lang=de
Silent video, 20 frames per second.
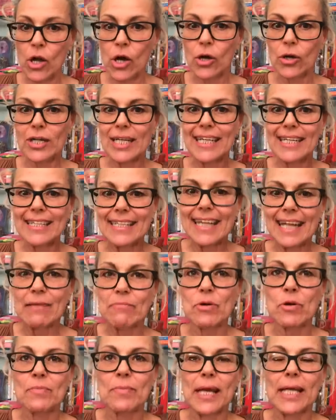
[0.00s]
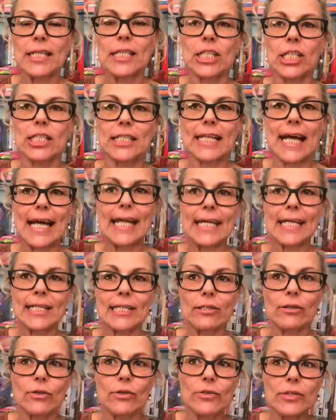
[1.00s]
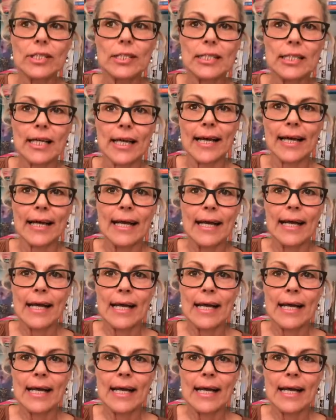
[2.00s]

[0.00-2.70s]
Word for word: und in dem Moment steigt unser